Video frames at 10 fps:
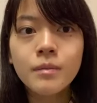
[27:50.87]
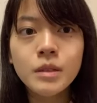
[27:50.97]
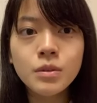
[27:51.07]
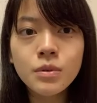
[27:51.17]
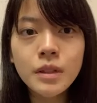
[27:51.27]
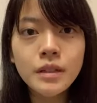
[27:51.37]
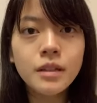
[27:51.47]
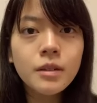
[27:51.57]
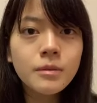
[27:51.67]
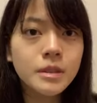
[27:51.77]
まあそれ以
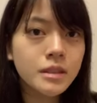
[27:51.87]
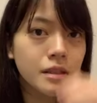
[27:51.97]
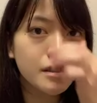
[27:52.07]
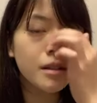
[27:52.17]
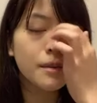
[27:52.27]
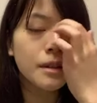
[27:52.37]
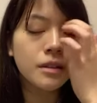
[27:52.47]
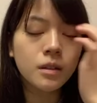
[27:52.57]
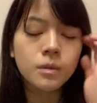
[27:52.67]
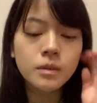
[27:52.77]
外は全然調べな
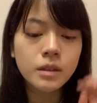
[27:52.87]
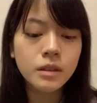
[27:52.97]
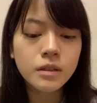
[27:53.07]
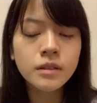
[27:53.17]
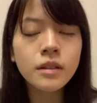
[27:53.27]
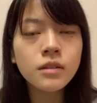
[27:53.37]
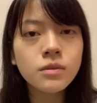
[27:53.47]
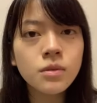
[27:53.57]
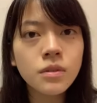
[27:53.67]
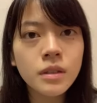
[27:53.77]
いからもう、ね、キャラ
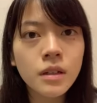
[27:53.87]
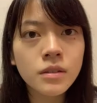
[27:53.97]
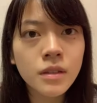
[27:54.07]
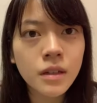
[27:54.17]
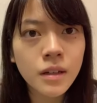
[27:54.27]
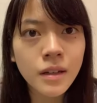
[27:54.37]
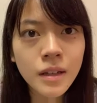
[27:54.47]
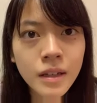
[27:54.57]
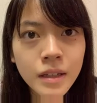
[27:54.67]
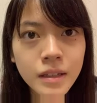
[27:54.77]
どのキャラクターが
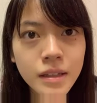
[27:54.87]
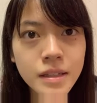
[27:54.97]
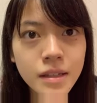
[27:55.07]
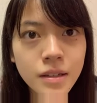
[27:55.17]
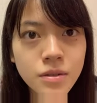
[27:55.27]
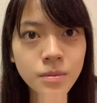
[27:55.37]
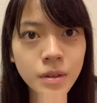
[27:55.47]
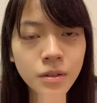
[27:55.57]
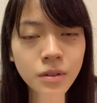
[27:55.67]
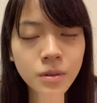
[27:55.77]
いつ誕生
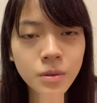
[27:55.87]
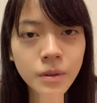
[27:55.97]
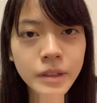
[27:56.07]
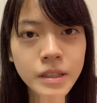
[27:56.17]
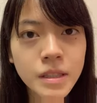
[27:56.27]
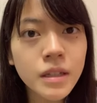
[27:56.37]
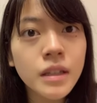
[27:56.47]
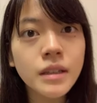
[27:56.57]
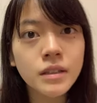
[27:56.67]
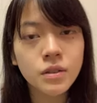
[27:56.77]
日なのかとかはね知ら
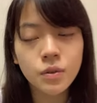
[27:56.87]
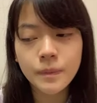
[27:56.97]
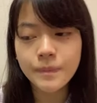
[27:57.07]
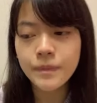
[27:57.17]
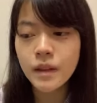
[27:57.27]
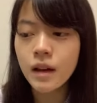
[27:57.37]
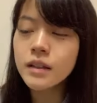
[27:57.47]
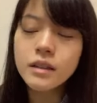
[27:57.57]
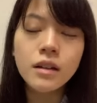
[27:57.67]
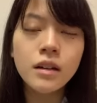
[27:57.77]
ないんですよ
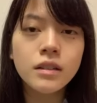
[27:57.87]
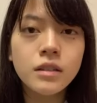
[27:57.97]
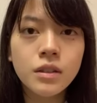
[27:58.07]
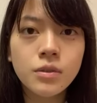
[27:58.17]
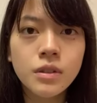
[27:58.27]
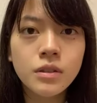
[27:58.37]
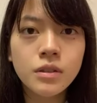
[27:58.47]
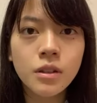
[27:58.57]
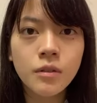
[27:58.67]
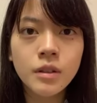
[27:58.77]
ハンターハンター4人
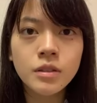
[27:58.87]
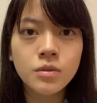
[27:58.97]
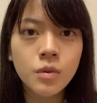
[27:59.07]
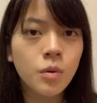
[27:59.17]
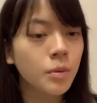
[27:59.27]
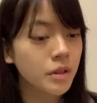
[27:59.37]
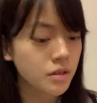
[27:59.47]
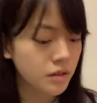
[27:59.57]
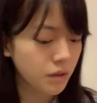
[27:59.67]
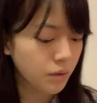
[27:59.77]
のキャラはねすごい覚えや
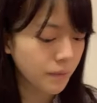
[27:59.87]
すいけ